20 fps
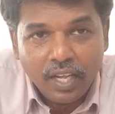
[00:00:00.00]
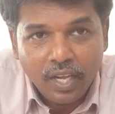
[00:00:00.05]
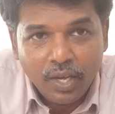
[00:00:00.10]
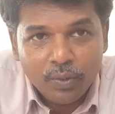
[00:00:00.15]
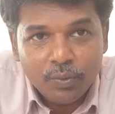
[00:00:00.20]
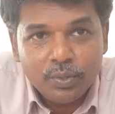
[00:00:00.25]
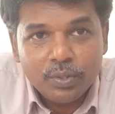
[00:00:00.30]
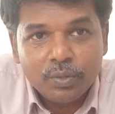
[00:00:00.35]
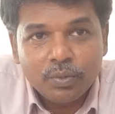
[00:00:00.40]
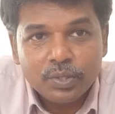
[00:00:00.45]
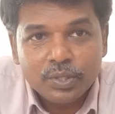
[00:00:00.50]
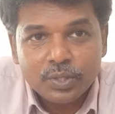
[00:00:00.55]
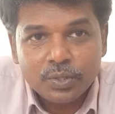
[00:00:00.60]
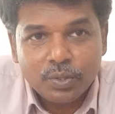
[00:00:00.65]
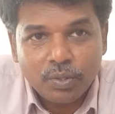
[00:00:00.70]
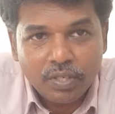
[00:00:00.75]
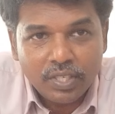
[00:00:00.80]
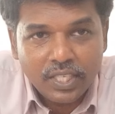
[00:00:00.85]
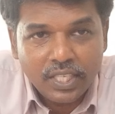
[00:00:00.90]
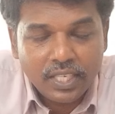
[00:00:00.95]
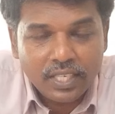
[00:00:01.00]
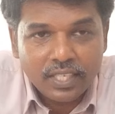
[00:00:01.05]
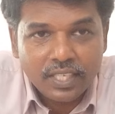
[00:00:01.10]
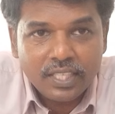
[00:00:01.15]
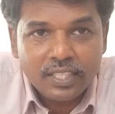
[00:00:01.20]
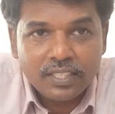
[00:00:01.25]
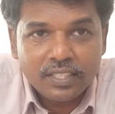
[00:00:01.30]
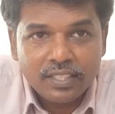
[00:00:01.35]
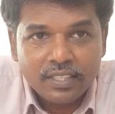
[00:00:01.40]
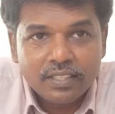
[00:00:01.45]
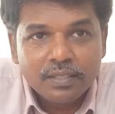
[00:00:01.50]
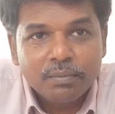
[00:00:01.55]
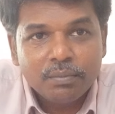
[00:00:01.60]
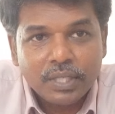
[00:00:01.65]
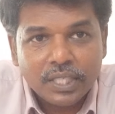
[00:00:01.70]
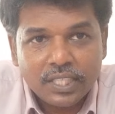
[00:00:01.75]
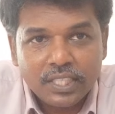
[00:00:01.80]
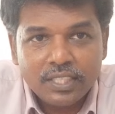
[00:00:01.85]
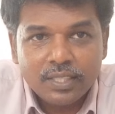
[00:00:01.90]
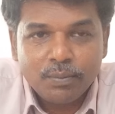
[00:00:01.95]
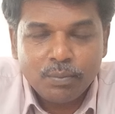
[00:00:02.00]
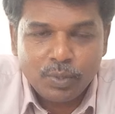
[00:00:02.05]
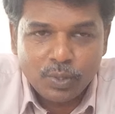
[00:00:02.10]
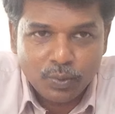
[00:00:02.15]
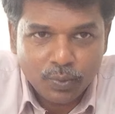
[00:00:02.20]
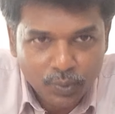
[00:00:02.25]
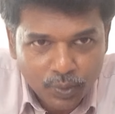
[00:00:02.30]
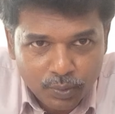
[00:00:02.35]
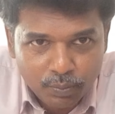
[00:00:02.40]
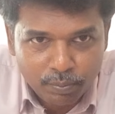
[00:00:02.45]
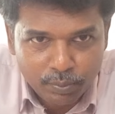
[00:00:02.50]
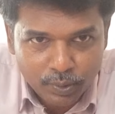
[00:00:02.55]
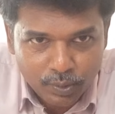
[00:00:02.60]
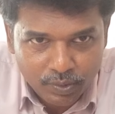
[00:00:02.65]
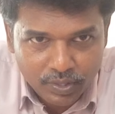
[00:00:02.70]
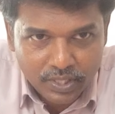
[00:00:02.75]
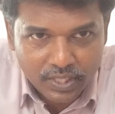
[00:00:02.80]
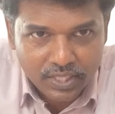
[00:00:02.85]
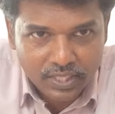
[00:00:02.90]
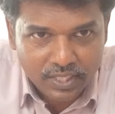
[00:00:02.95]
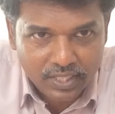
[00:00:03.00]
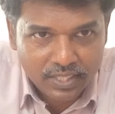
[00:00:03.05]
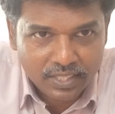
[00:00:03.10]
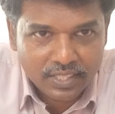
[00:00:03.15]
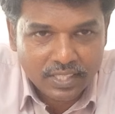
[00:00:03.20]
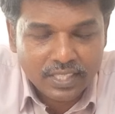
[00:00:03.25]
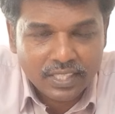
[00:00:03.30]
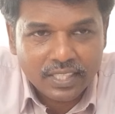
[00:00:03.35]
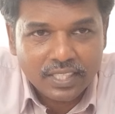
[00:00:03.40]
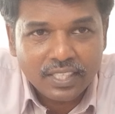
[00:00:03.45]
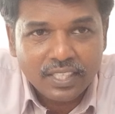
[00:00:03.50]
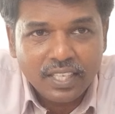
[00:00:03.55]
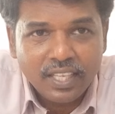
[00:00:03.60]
அவர் கொஞ்சம் சொன்னாருன்னா மக்கள் நம்மளுக்கு ஓட்டு போடுவாங்கன்றதுக்காக